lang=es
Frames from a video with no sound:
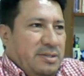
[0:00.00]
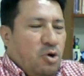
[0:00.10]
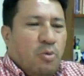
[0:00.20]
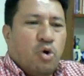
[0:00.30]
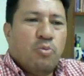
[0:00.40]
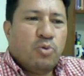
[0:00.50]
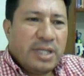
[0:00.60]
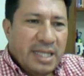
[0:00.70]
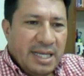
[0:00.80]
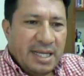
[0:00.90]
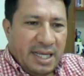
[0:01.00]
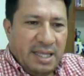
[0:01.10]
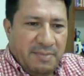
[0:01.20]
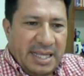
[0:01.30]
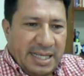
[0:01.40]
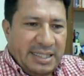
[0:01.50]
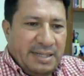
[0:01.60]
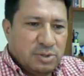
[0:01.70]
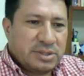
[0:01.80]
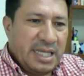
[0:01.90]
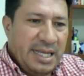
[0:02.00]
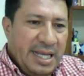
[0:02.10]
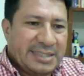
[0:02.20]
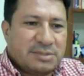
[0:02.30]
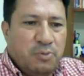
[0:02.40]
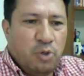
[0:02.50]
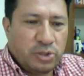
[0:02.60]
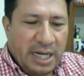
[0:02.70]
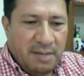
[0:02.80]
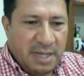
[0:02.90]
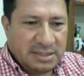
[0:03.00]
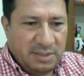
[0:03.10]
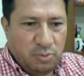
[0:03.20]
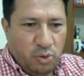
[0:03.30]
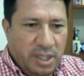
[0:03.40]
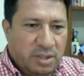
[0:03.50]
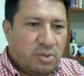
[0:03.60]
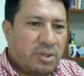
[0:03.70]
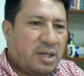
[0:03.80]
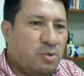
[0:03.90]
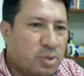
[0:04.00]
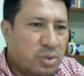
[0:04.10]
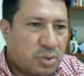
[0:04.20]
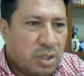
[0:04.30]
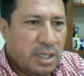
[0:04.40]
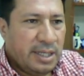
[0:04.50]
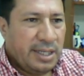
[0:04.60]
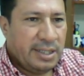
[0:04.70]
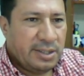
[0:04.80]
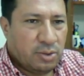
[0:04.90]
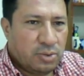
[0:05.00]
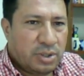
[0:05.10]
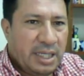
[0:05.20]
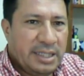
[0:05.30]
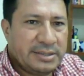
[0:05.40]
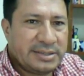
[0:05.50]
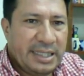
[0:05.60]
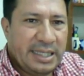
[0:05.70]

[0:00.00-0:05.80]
como comunidad académica tenemos que explotar al máximo estos recursos. Entonces,